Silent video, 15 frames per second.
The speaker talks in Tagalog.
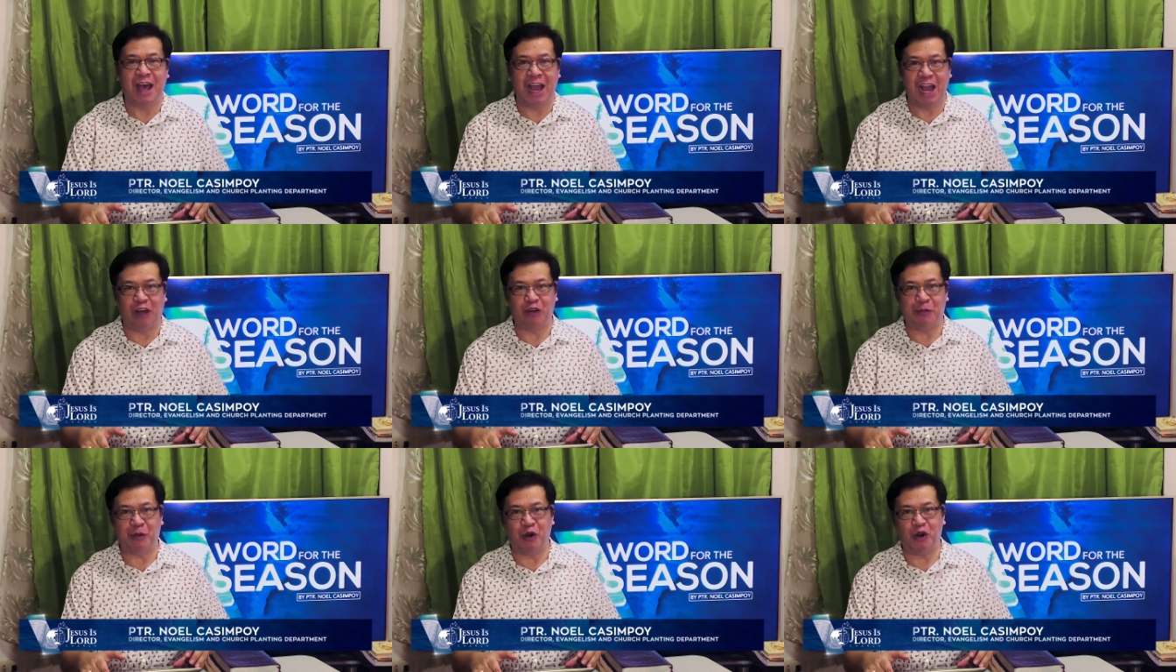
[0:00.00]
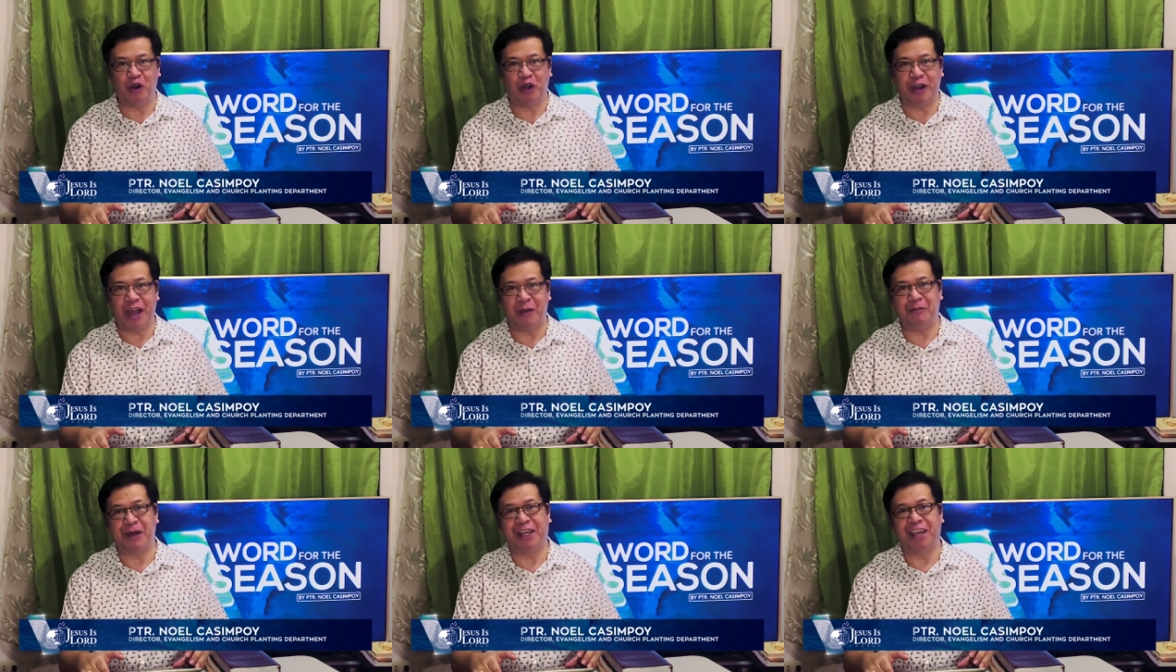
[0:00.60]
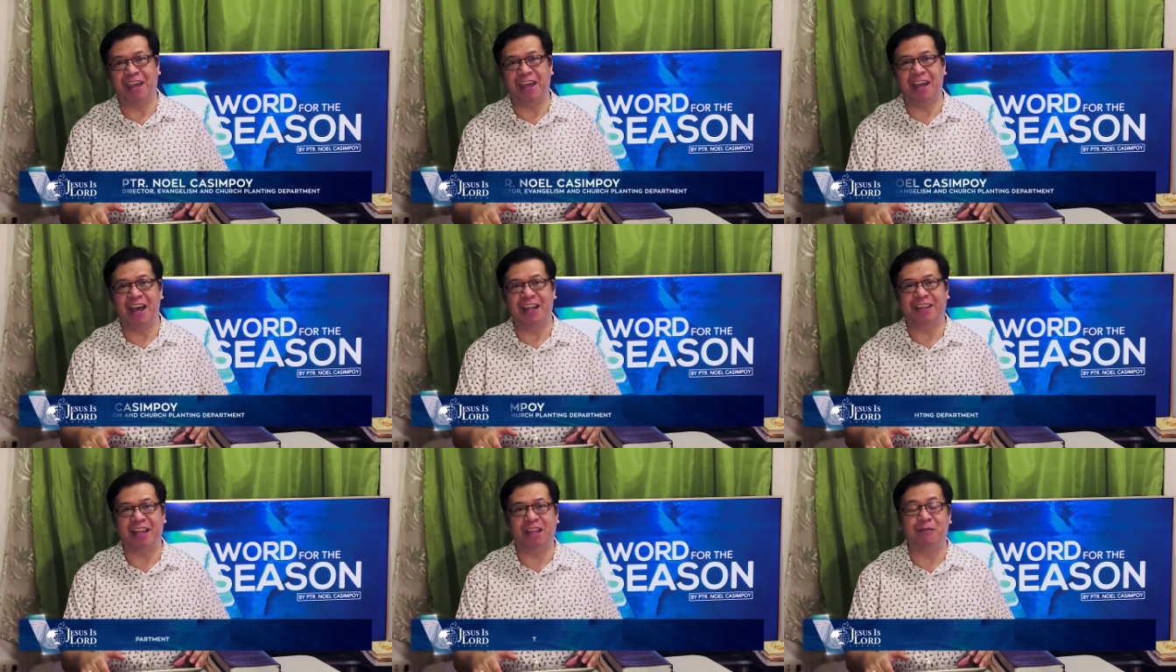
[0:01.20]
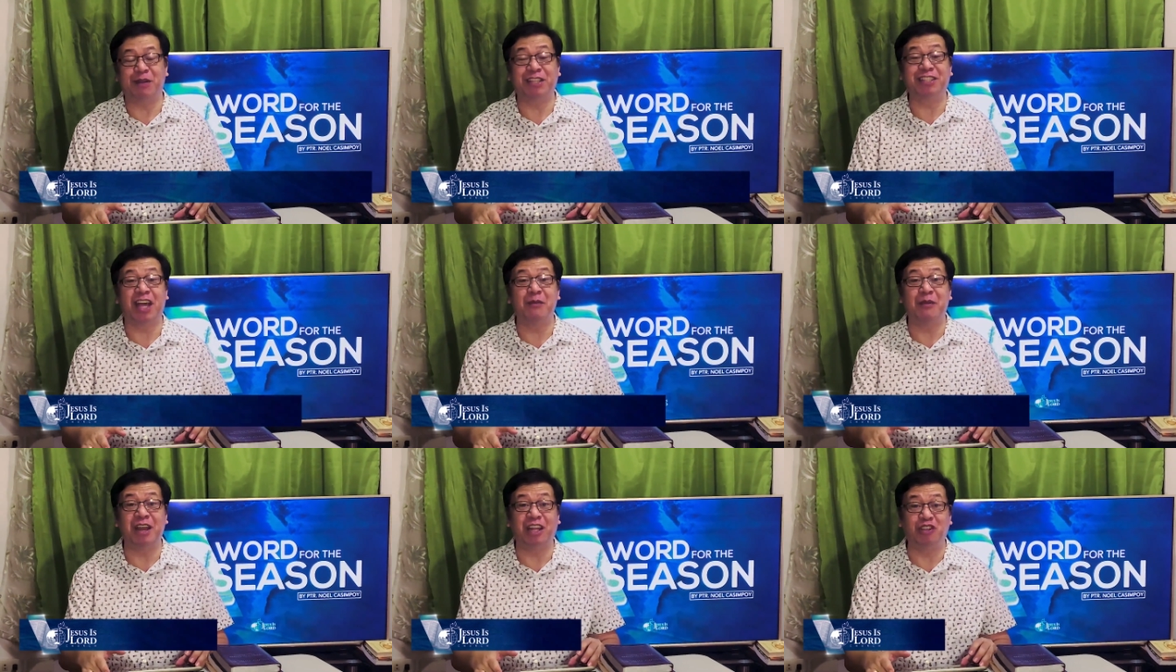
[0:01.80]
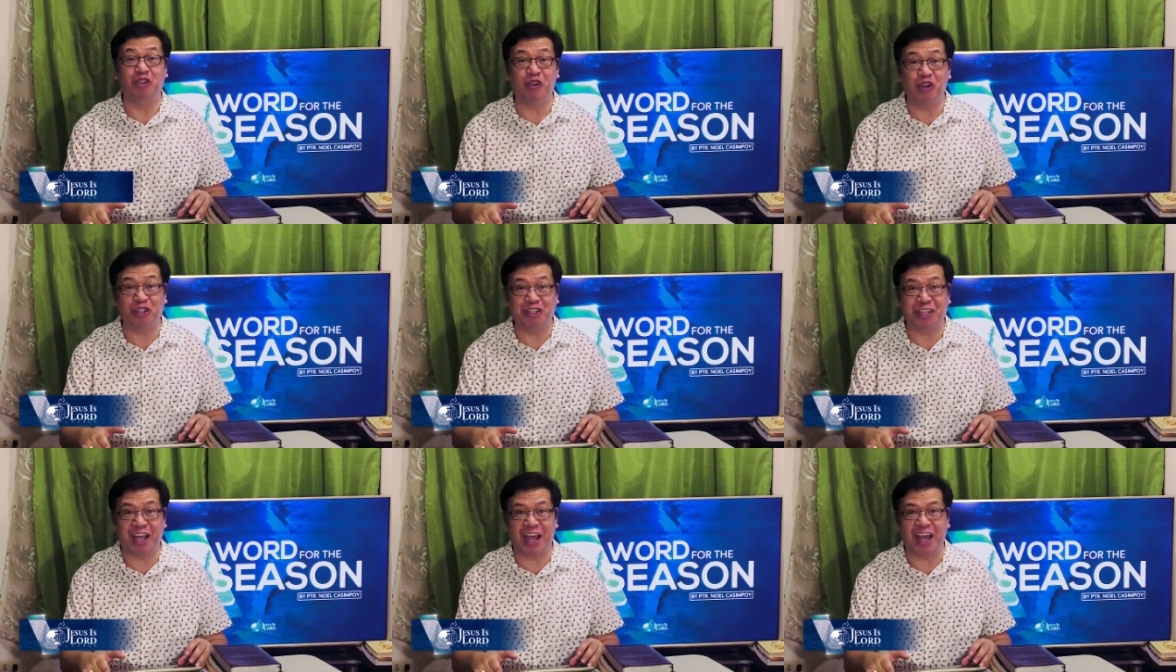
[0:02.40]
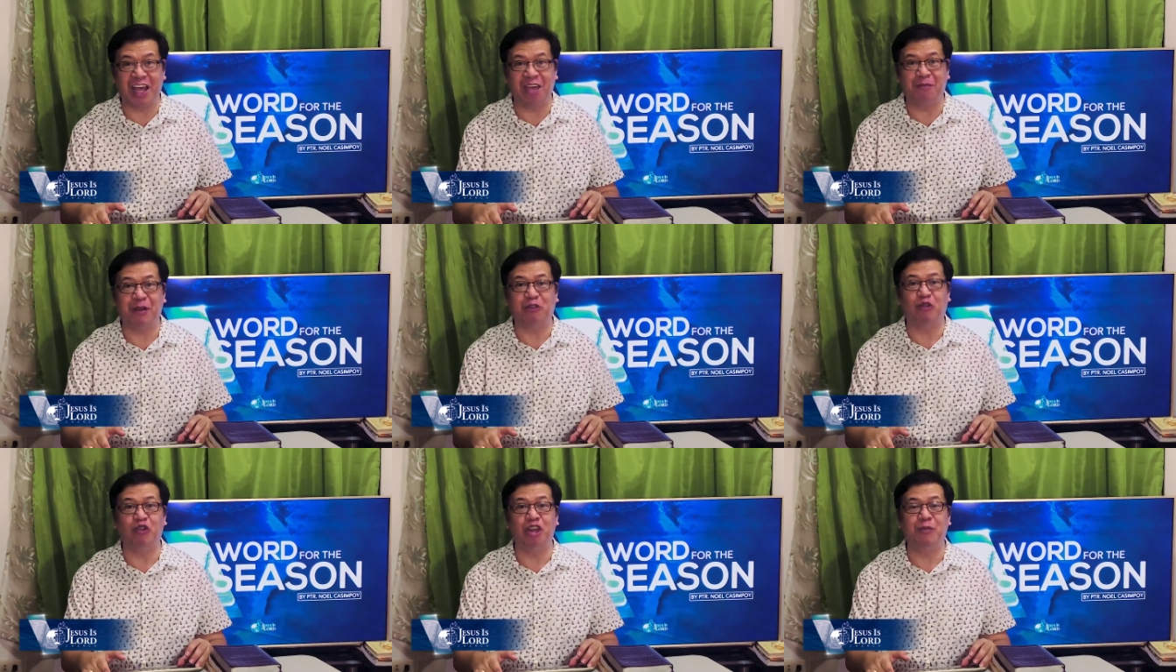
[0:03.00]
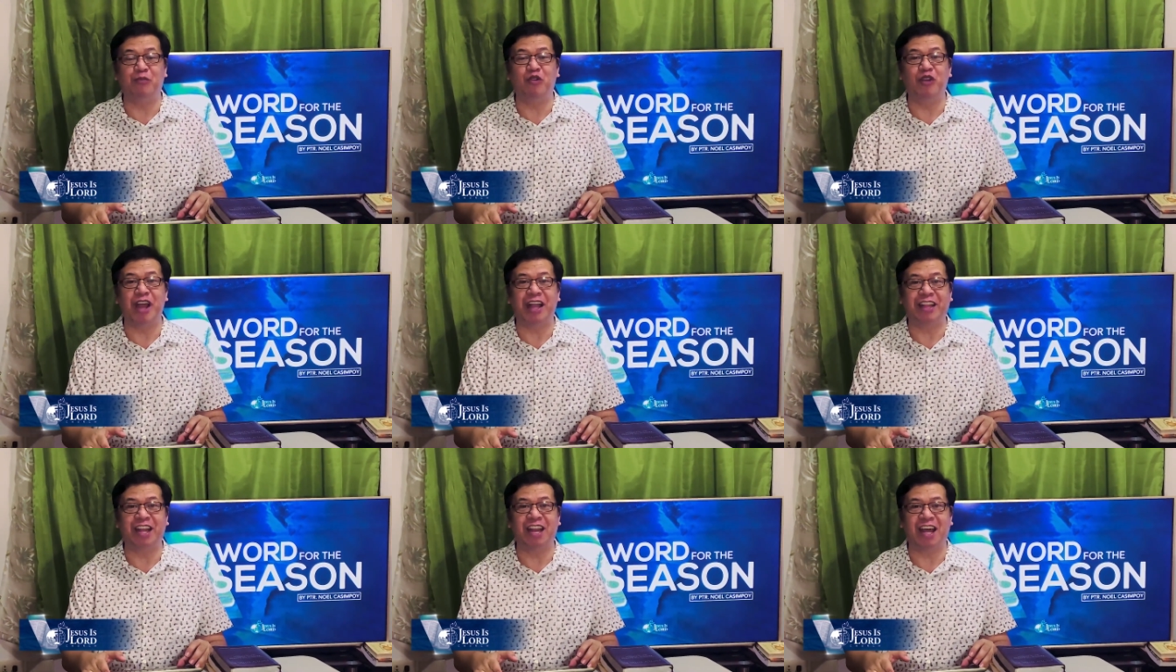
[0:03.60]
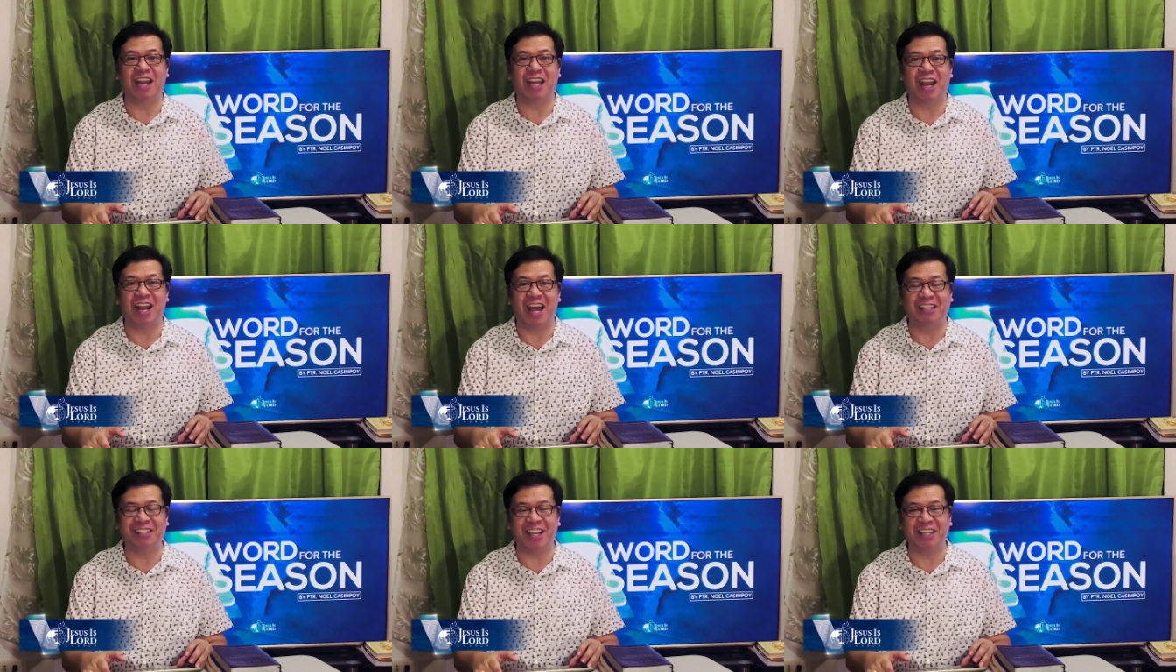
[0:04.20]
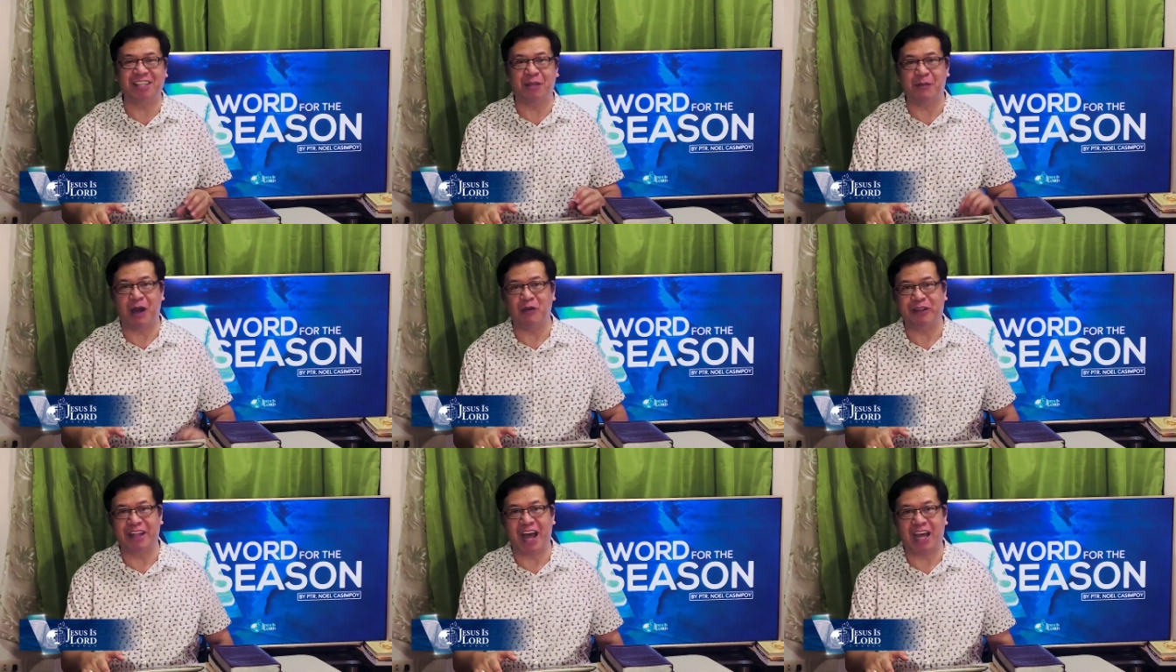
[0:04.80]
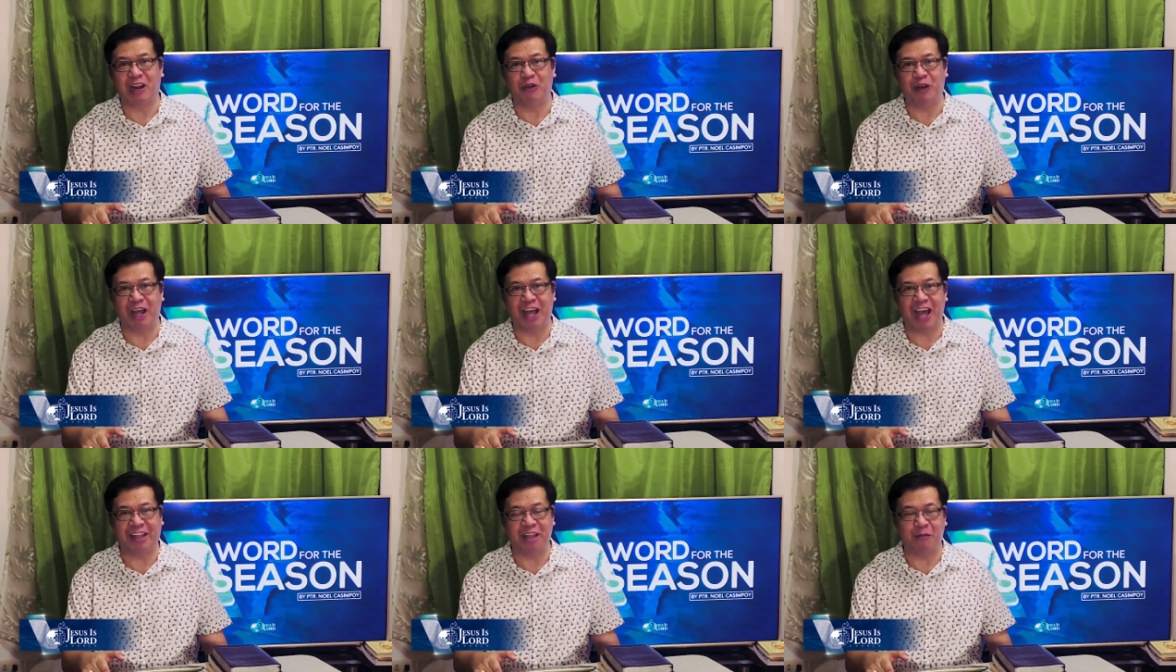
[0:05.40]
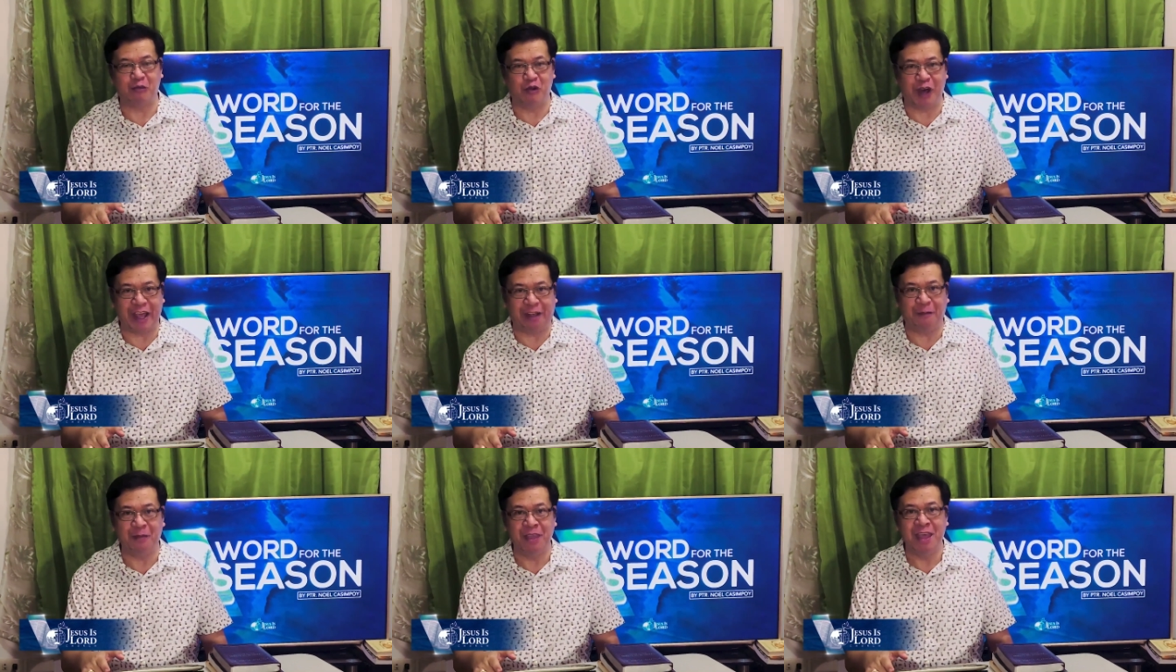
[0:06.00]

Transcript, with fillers: Alam ko po, ng pag-iingat at pagsama ng Diyos ay patuloy po nating nararanasan sa bawat araw ng ating buhay.